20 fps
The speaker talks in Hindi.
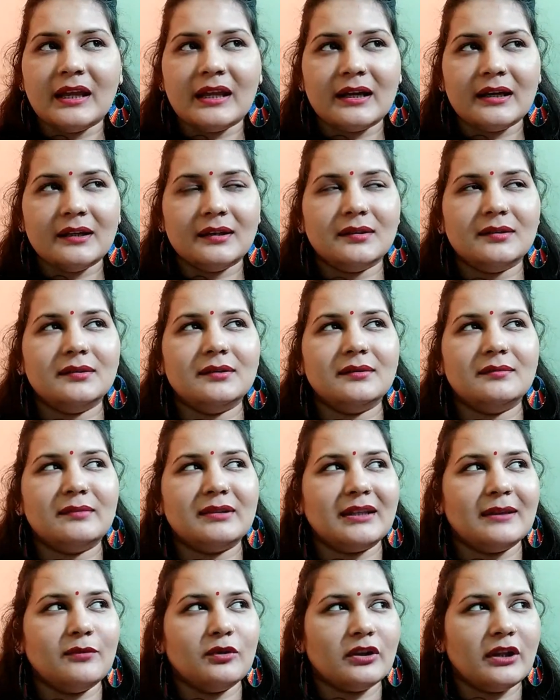एक
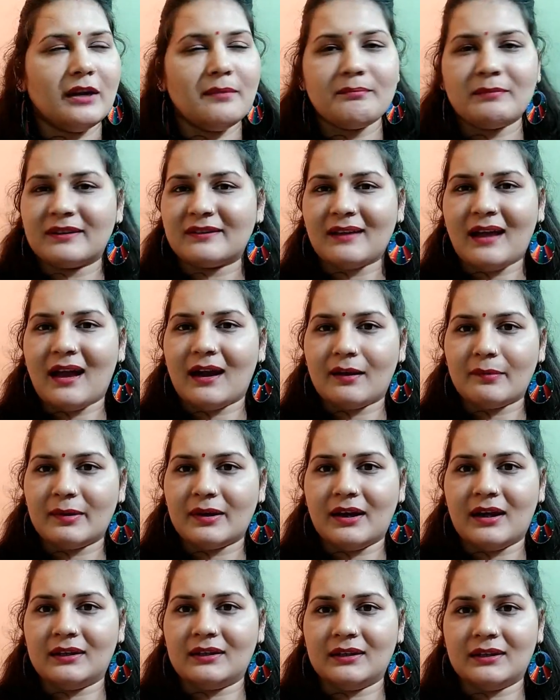मतलब होता है ना मजाक
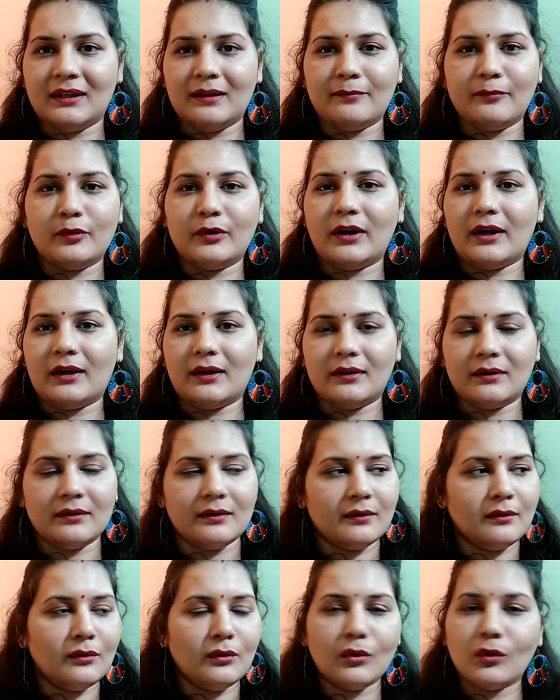बना देते हैं पूरा
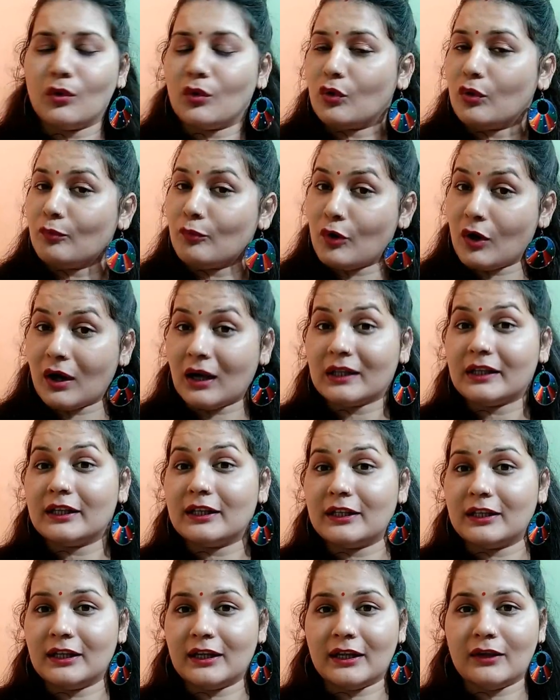लोगों को मौका
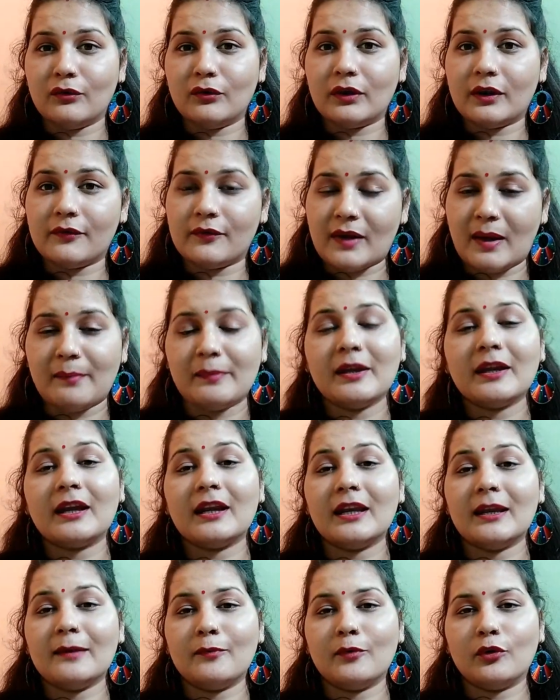दे देते हैं कि उनकी फैमिली
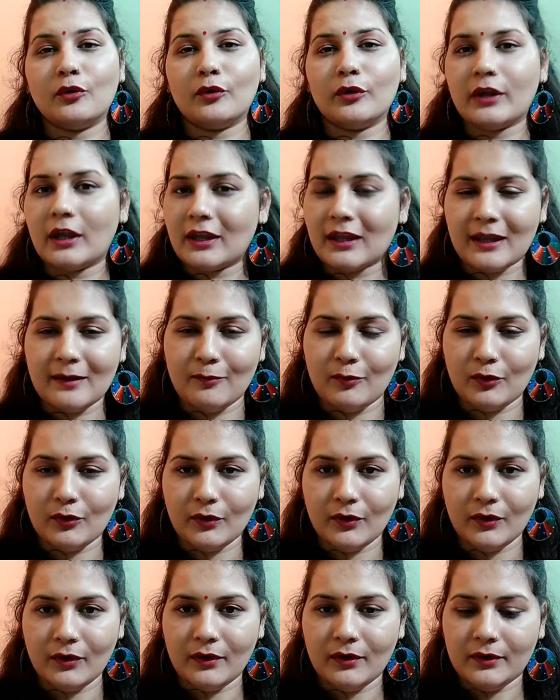के लिए बोलो या ये
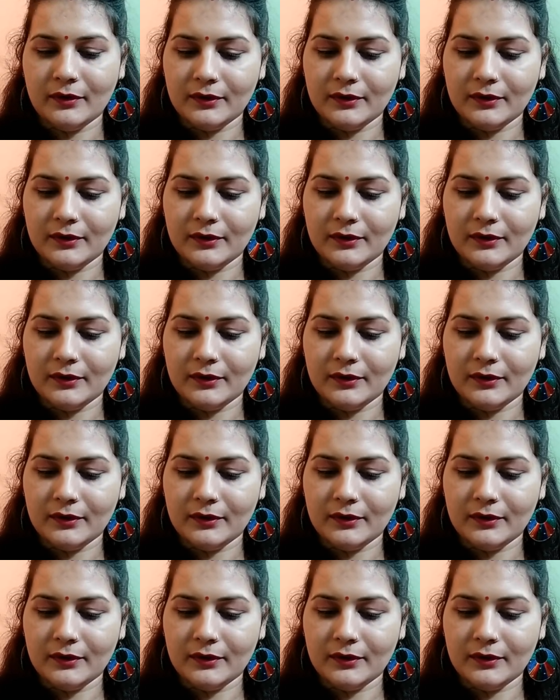बोलो